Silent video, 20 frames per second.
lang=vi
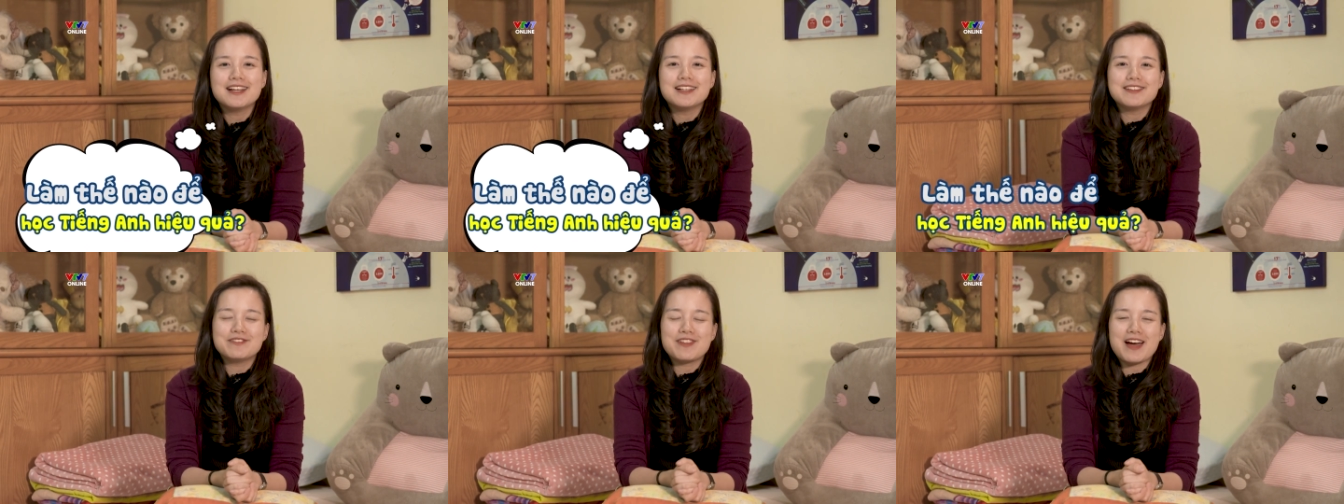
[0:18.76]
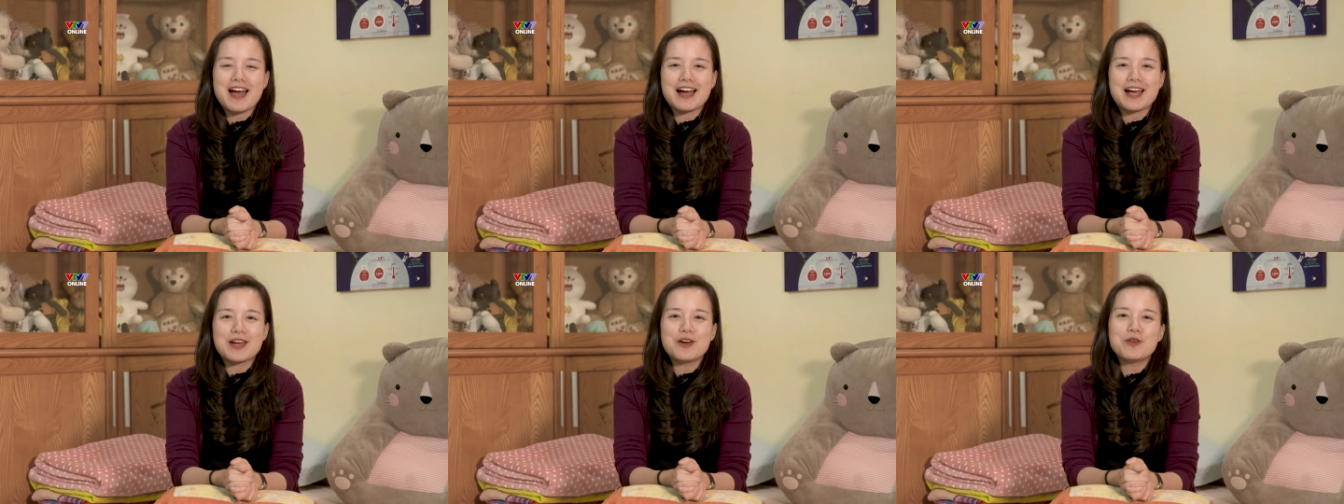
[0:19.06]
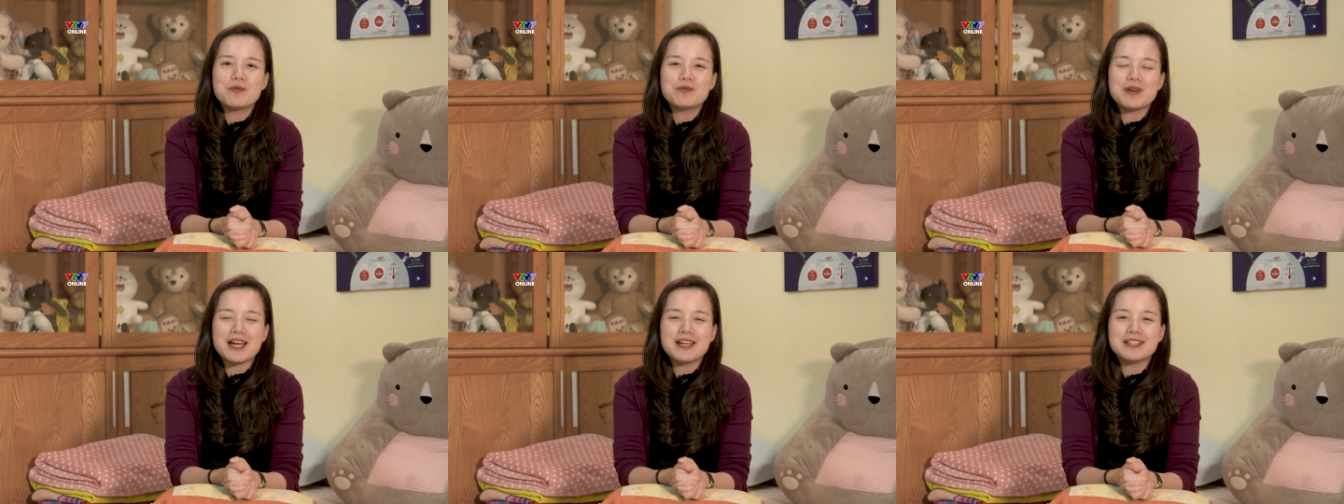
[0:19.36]
và ngày
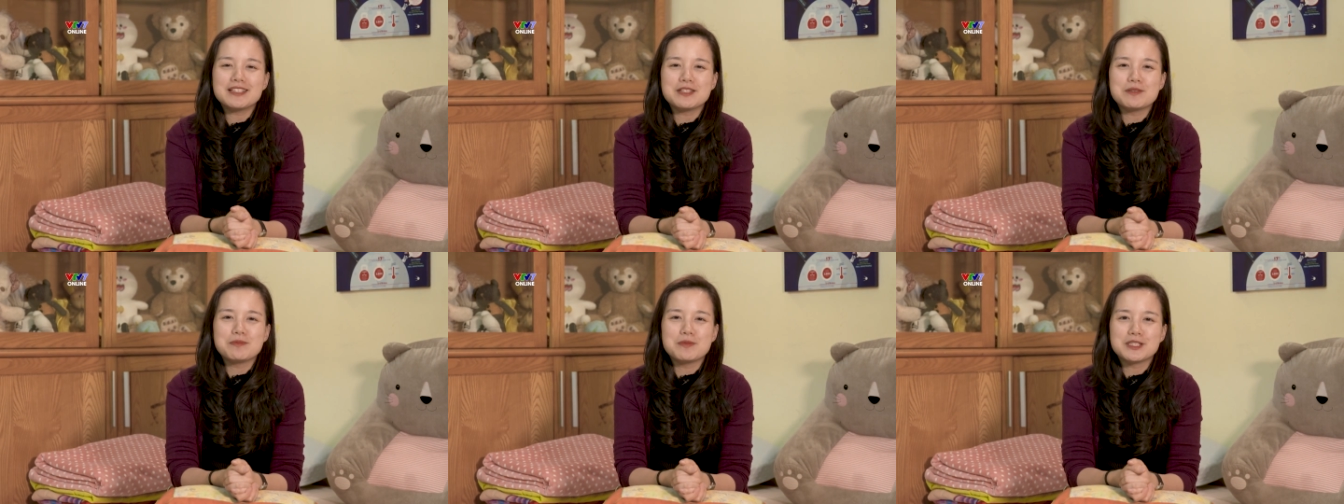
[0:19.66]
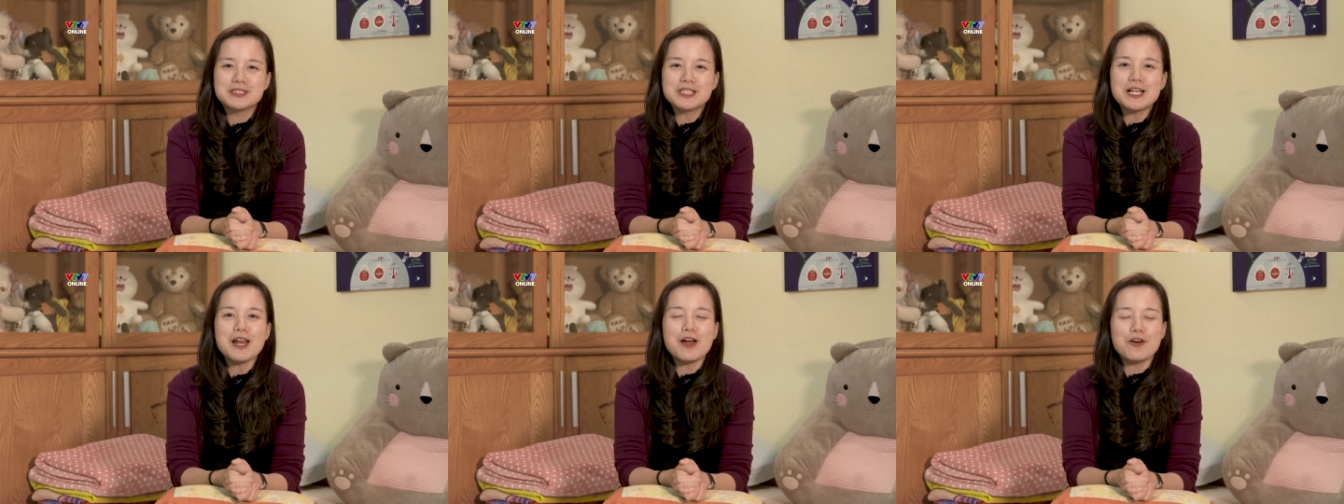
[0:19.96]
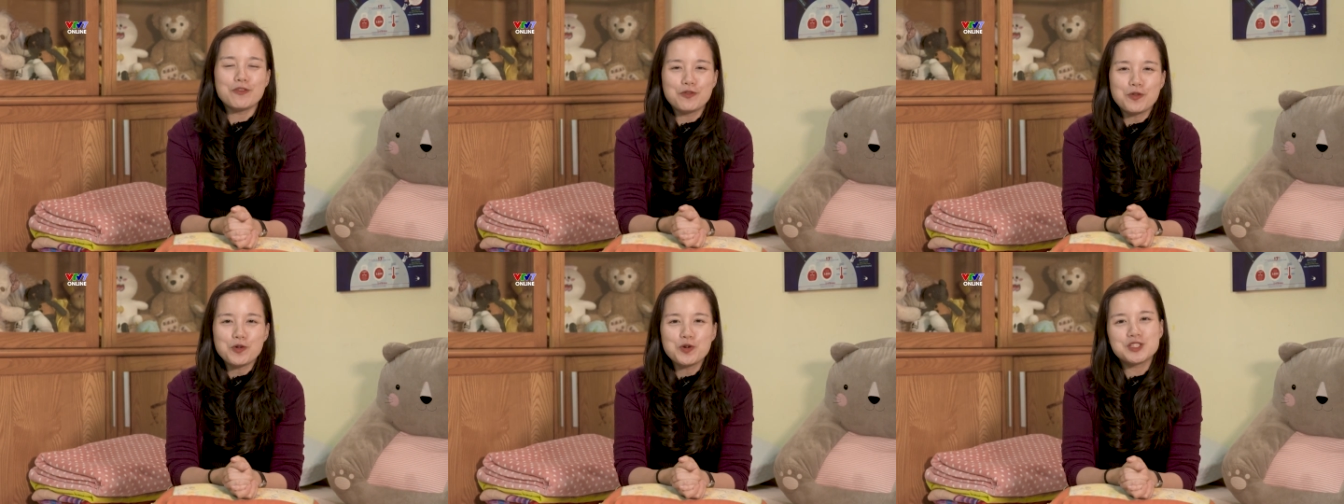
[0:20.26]
hôm nay thì mình rất
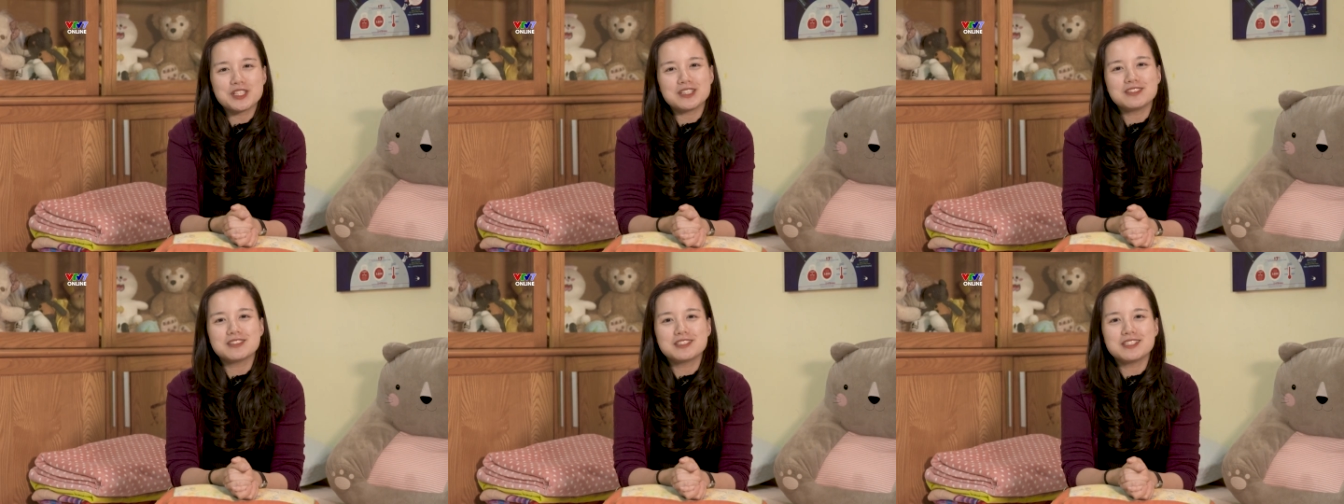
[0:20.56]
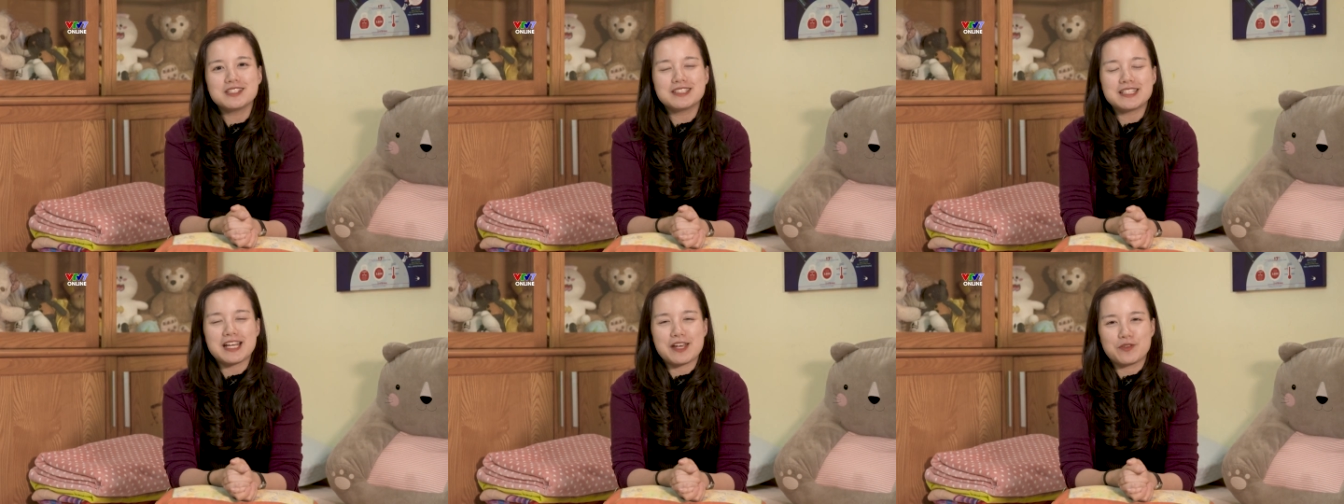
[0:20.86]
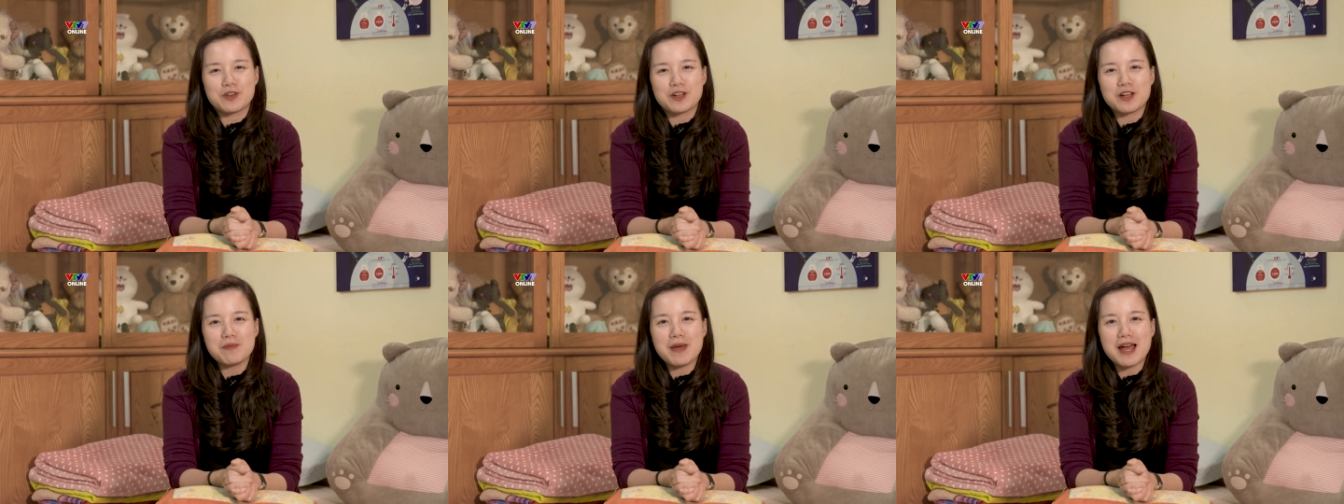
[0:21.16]
là vui sẽ được chia sẻ
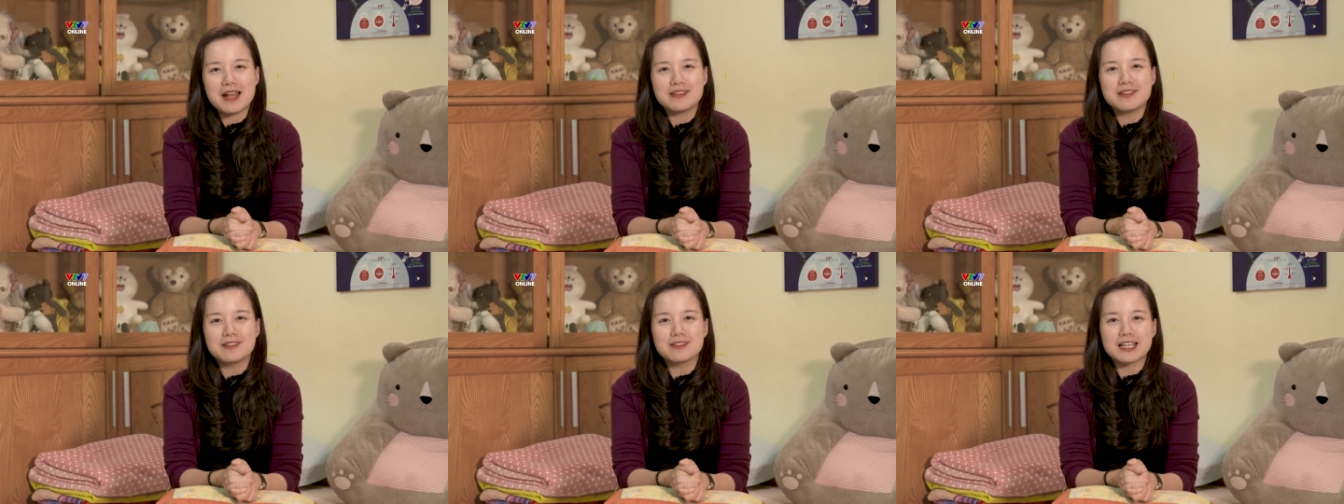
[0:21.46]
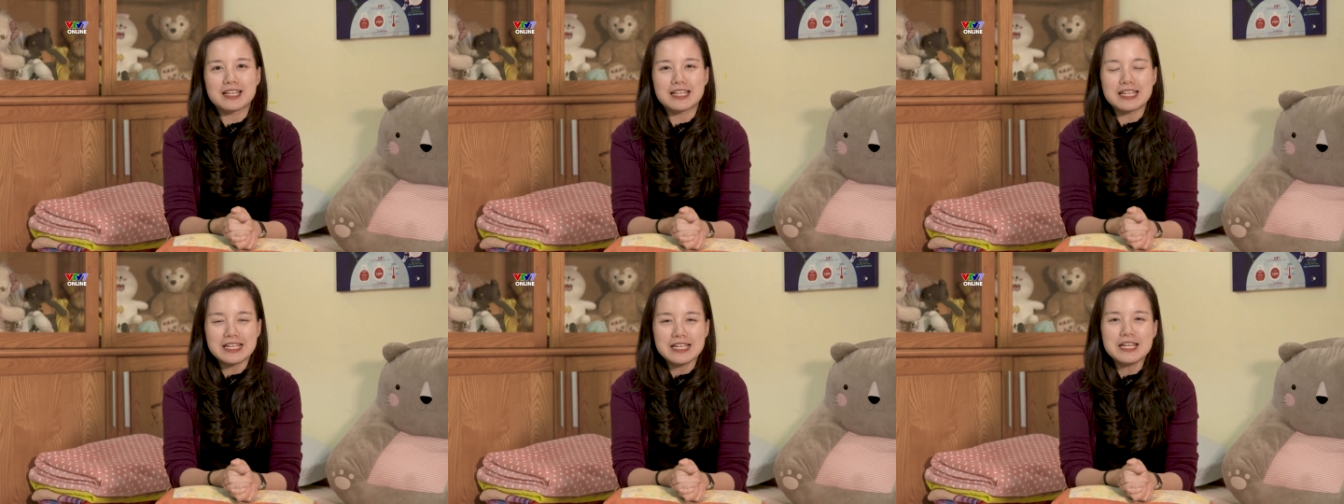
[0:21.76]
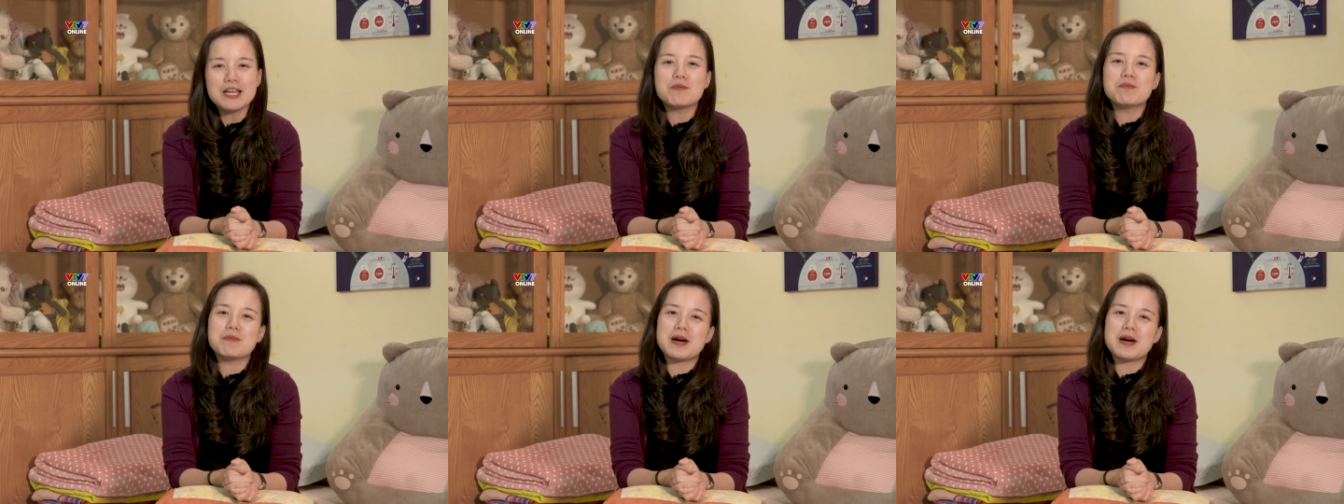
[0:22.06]
với các bạn những cái kinh nghiệm